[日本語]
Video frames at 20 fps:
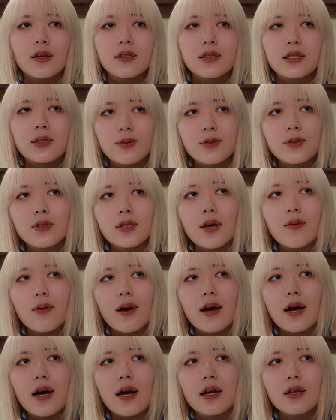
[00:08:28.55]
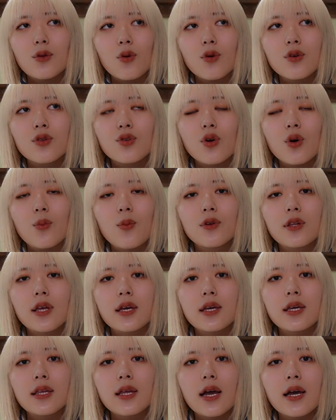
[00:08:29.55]
自分ではどうしようも
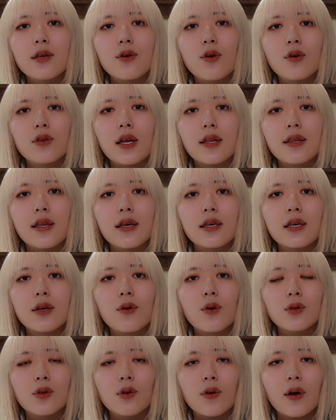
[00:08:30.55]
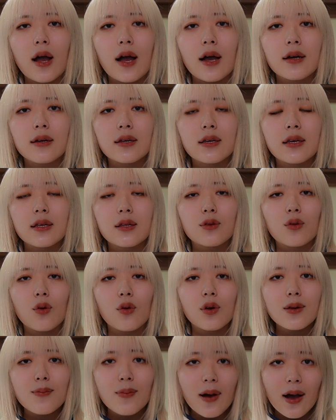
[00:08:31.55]
できないような出来事がきっ
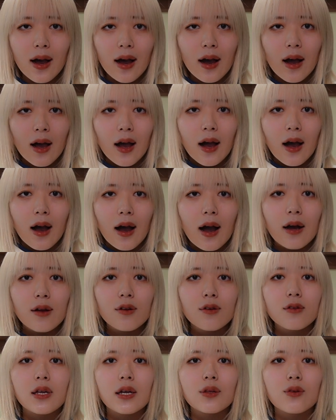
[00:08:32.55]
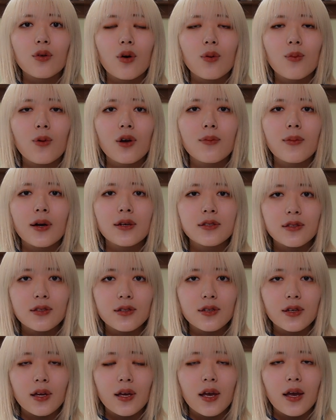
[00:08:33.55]
と今あるんだと思います。
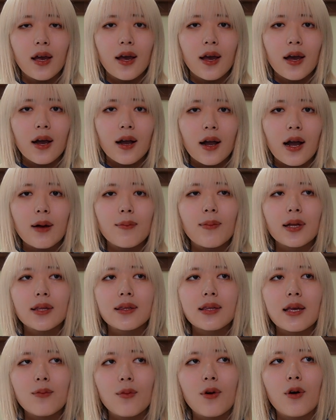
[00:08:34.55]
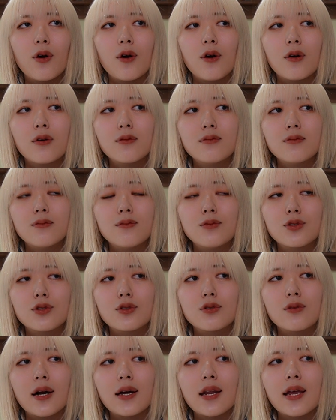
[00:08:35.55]
頑張っても
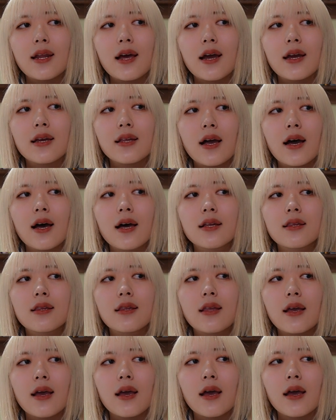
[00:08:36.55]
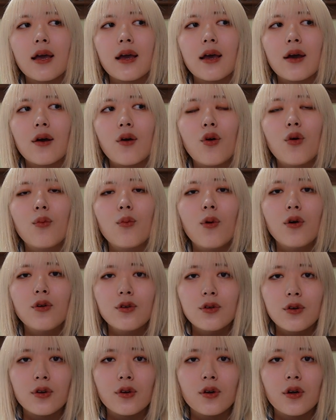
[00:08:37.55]
報われないなって思
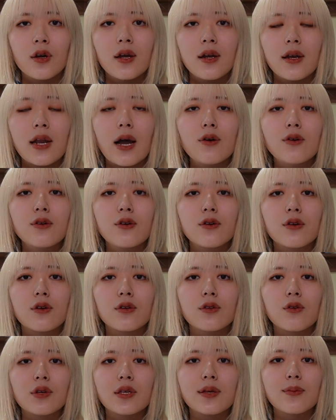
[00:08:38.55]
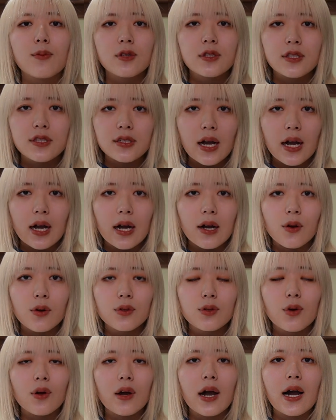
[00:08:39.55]
うラウール君の気持ちが
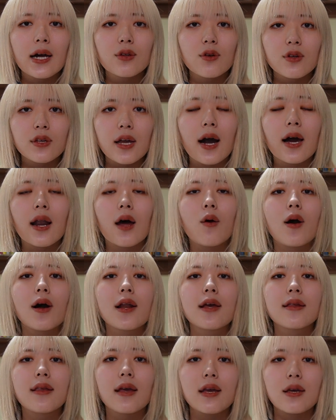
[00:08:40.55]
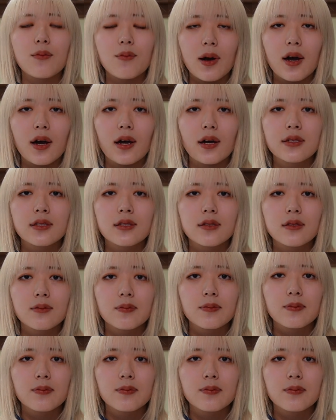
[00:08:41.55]
このカードに現れています。